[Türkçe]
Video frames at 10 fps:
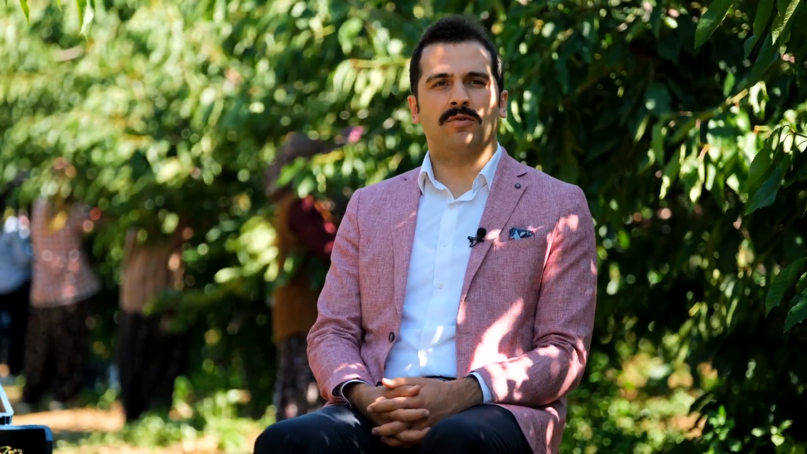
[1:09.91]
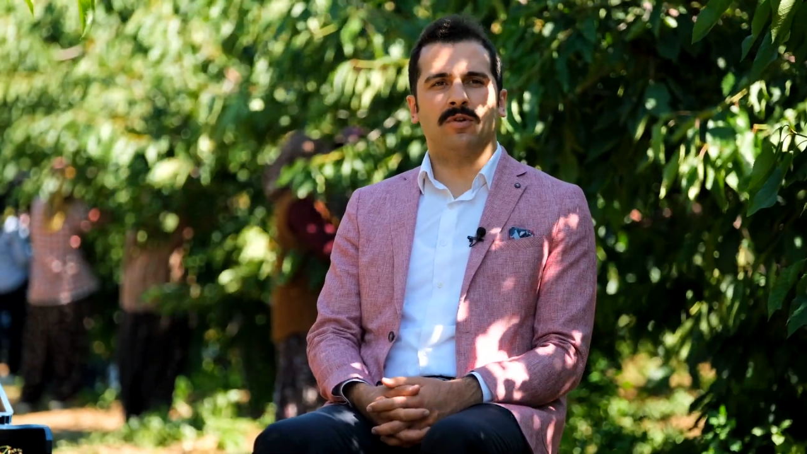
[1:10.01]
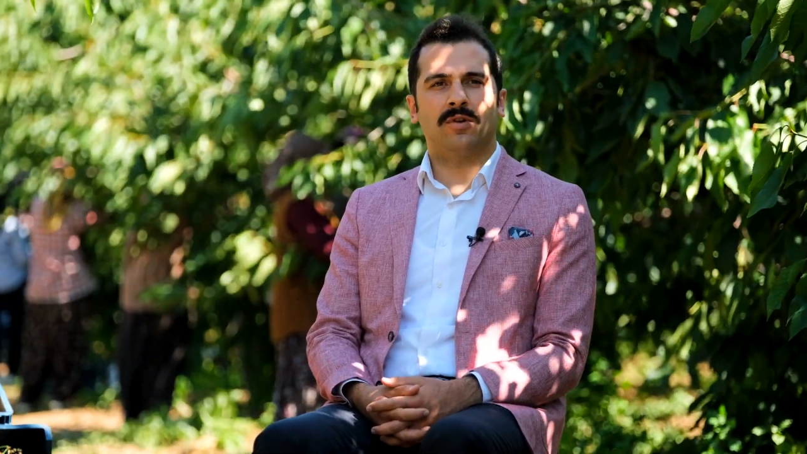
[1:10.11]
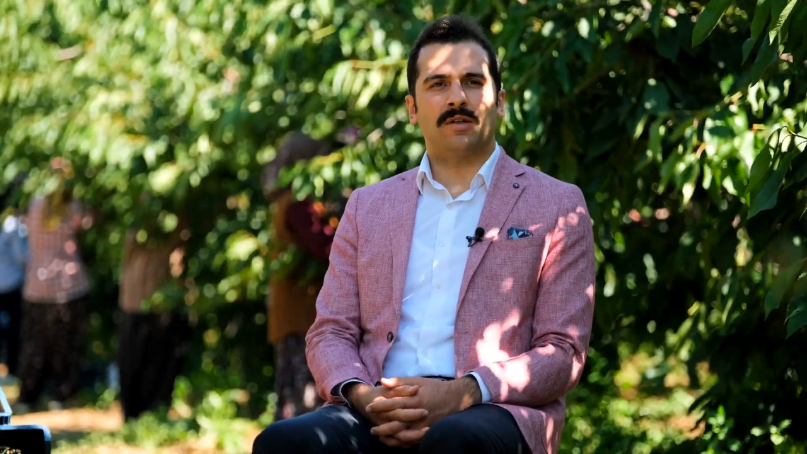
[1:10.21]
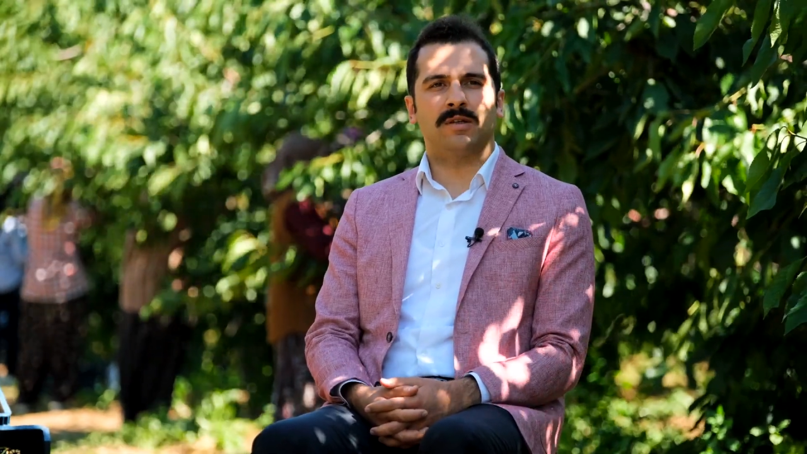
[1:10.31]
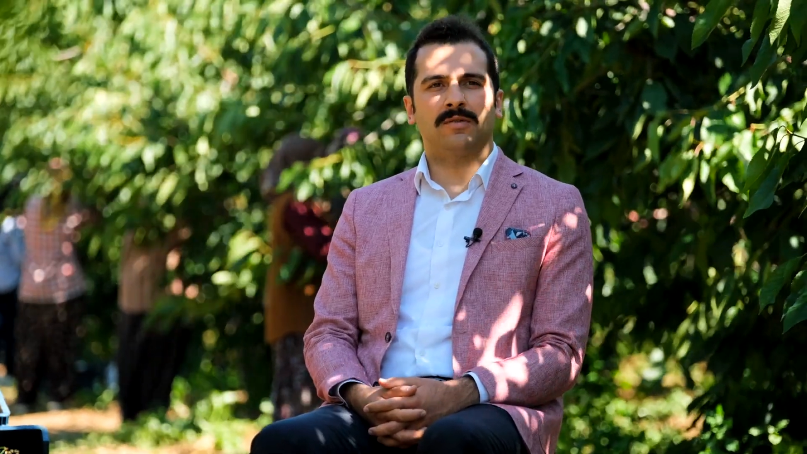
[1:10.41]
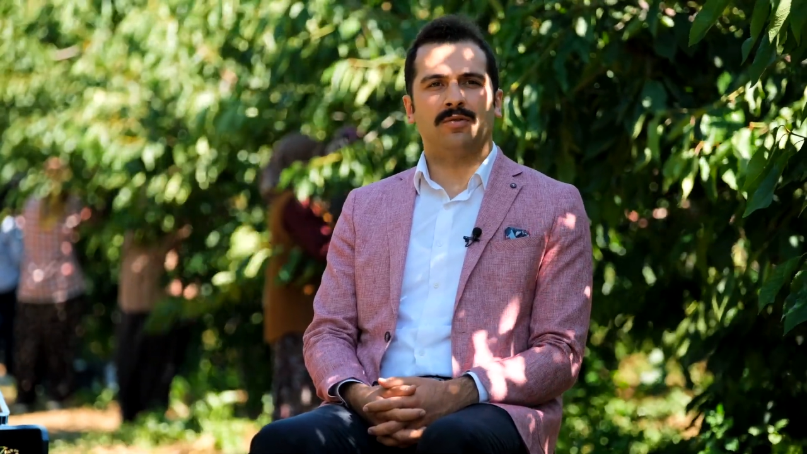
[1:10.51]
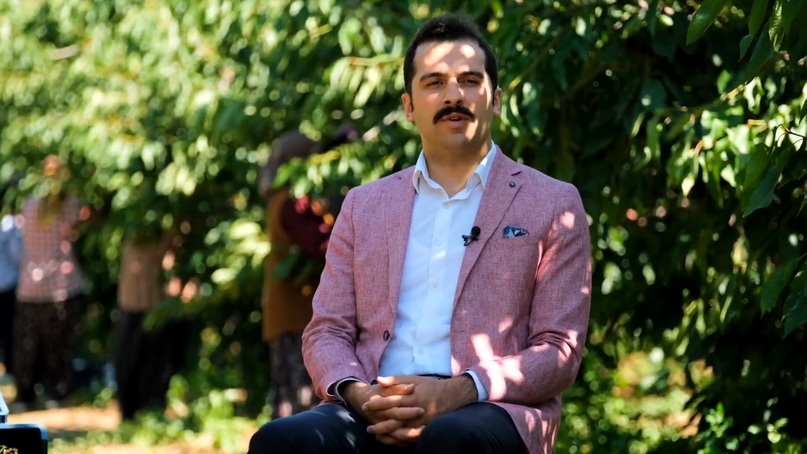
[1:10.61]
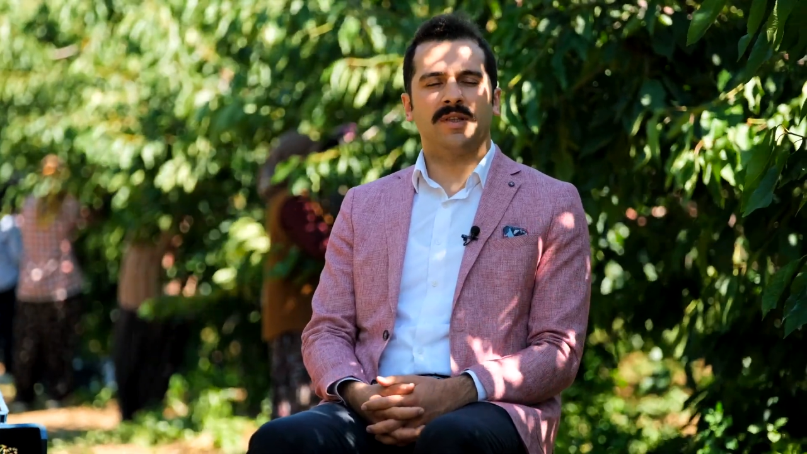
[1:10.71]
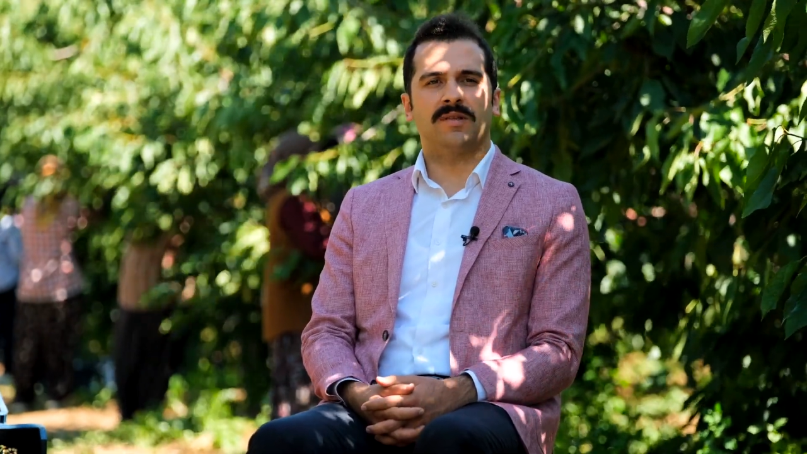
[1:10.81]
olan
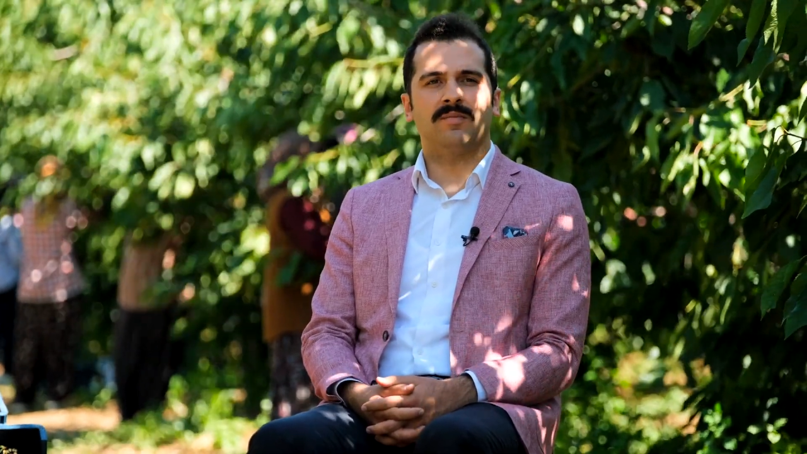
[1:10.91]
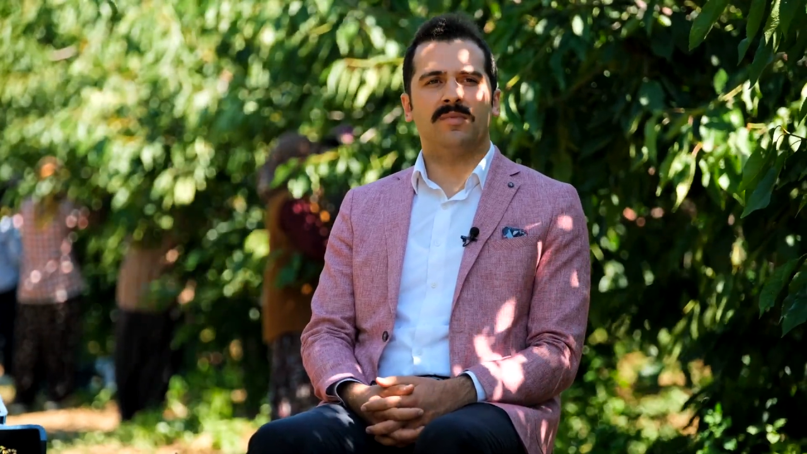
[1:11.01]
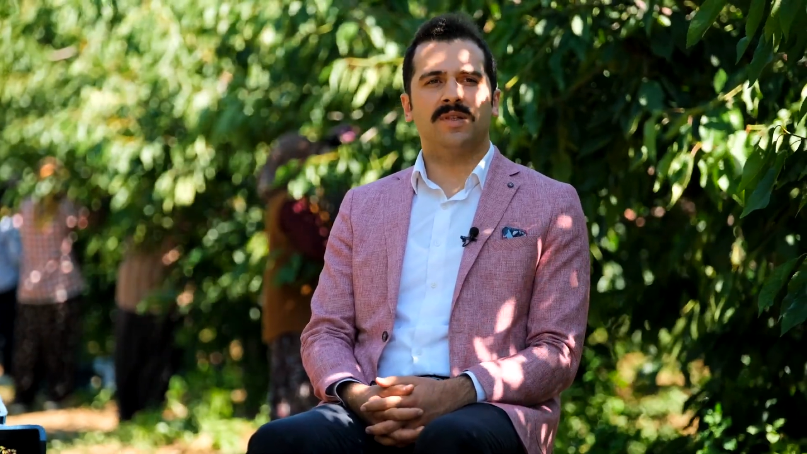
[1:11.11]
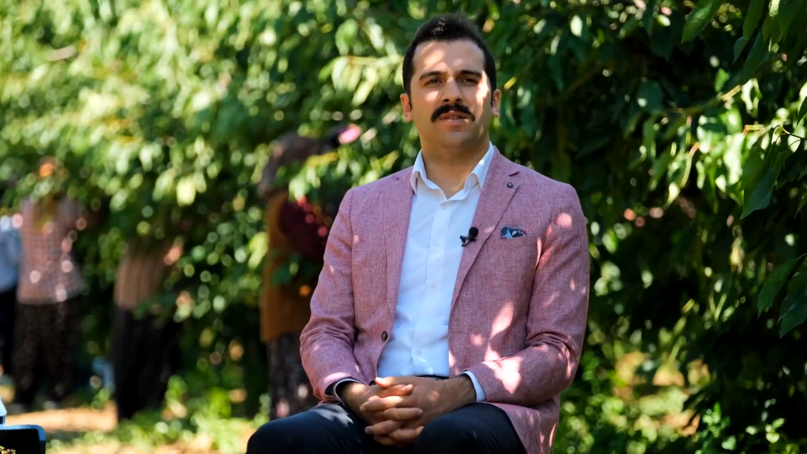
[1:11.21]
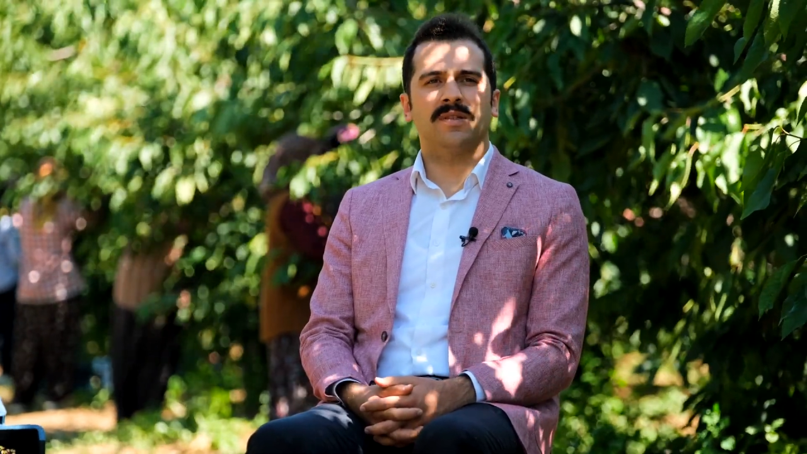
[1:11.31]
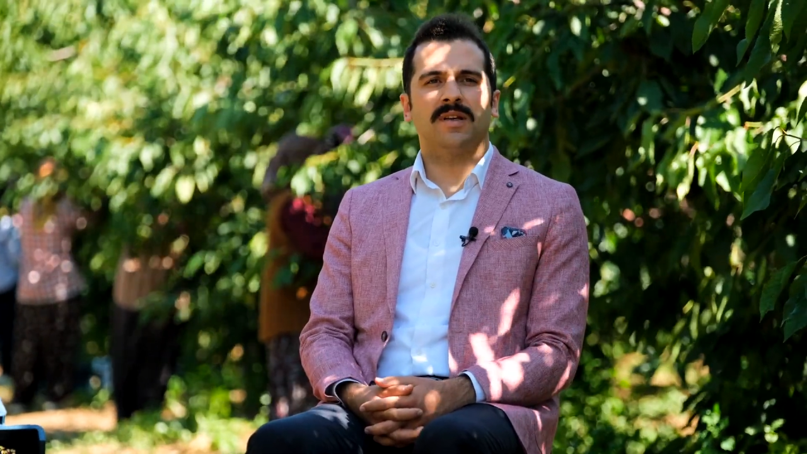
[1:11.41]
üretimimiz